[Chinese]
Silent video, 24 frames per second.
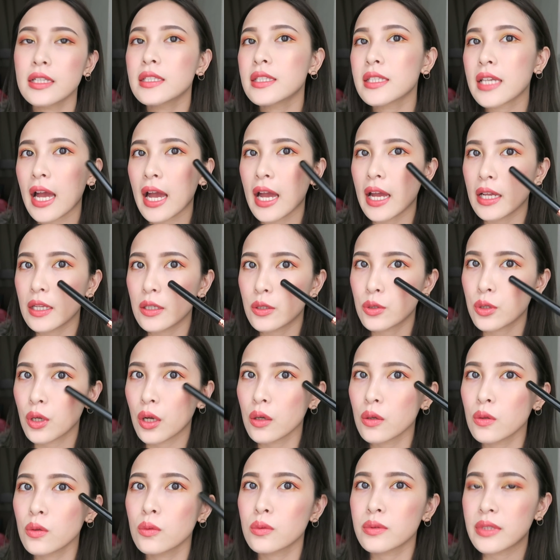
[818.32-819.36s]
在
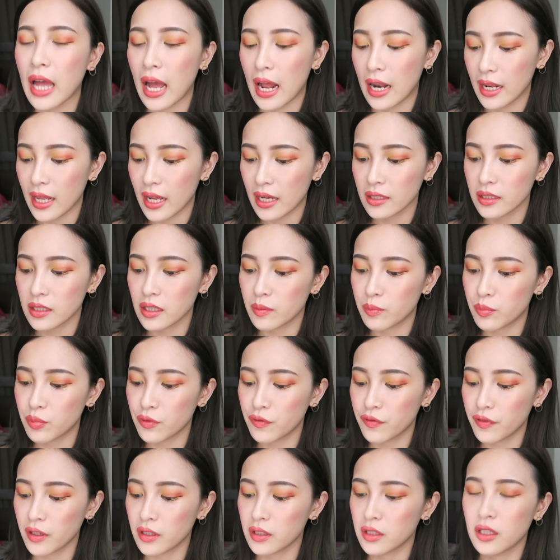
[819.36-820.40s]
颧骨打亮的
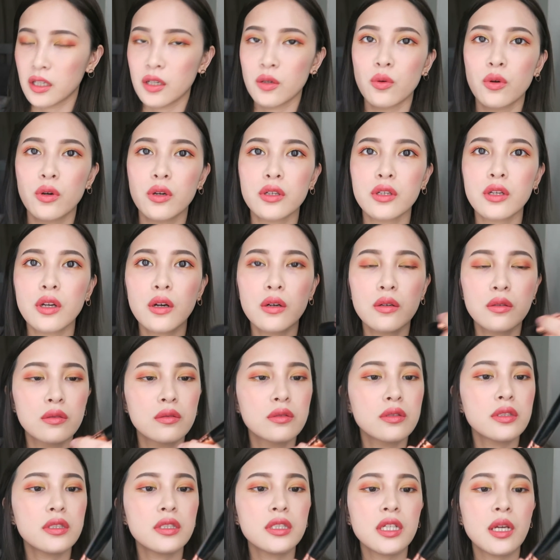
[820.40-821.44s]
部分呢，我
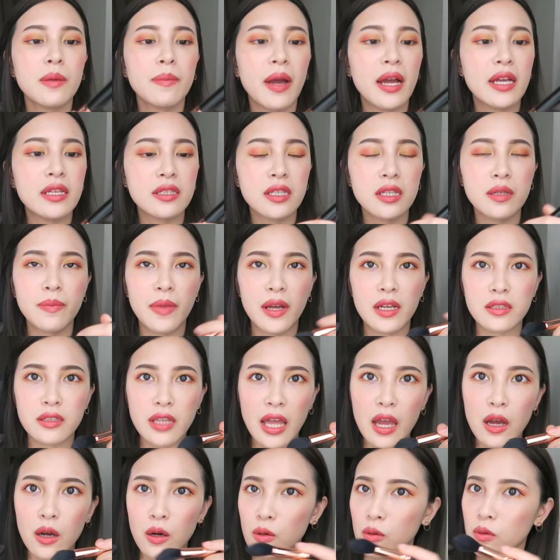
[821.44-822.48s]
用之前买 Sigma
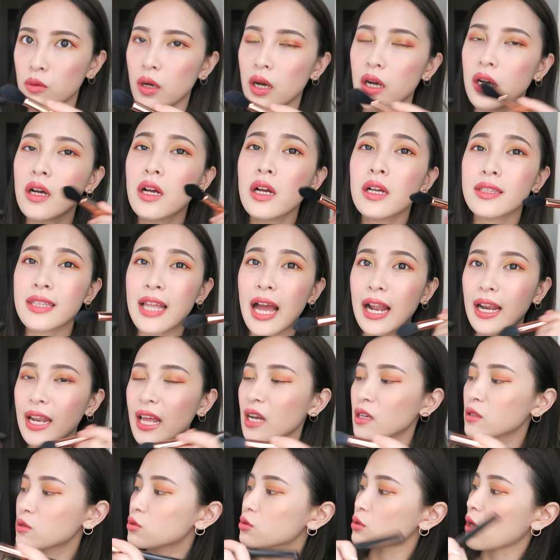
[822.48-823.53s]
腮红，呃，打
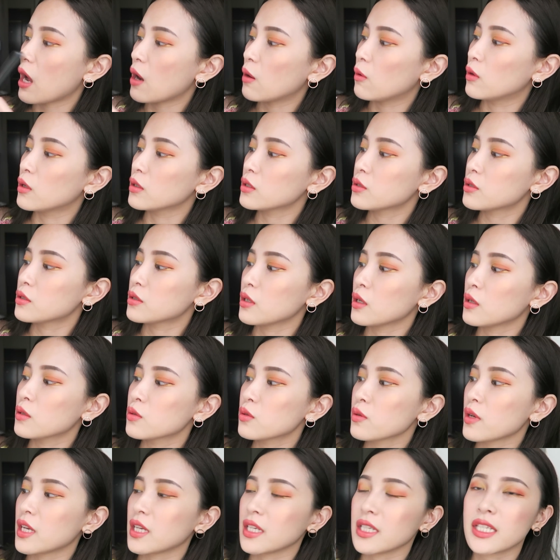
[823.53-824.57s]
亮刷，我使用
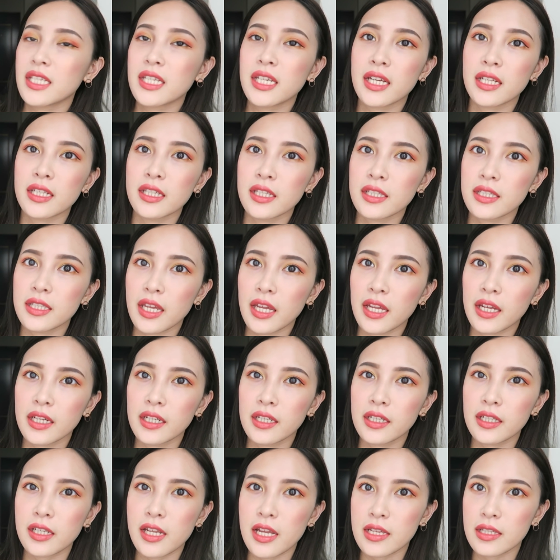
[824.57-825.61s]
最浅的这
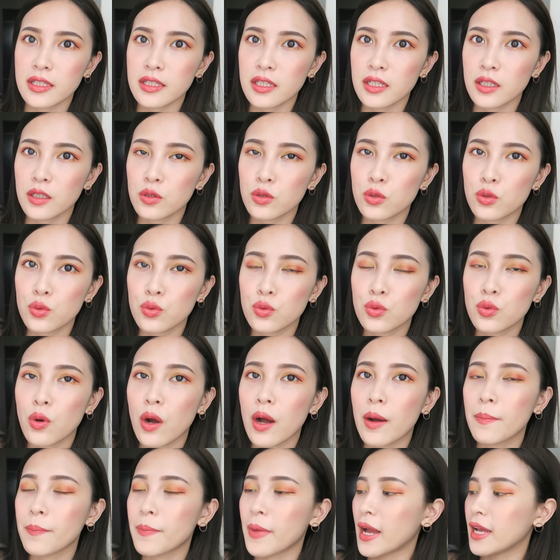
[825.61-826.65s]
个颜色，珠
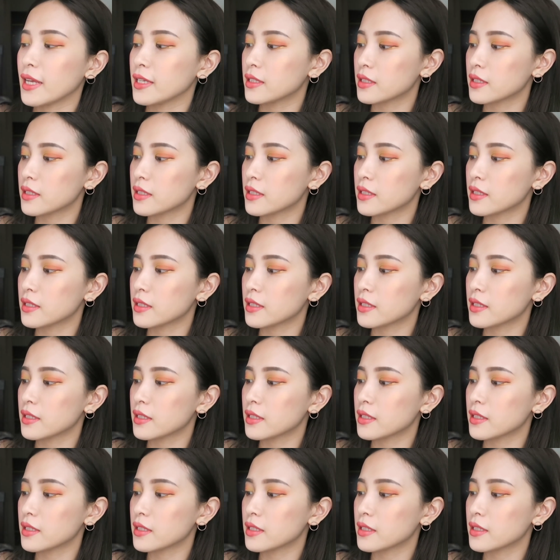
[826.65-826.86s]
光白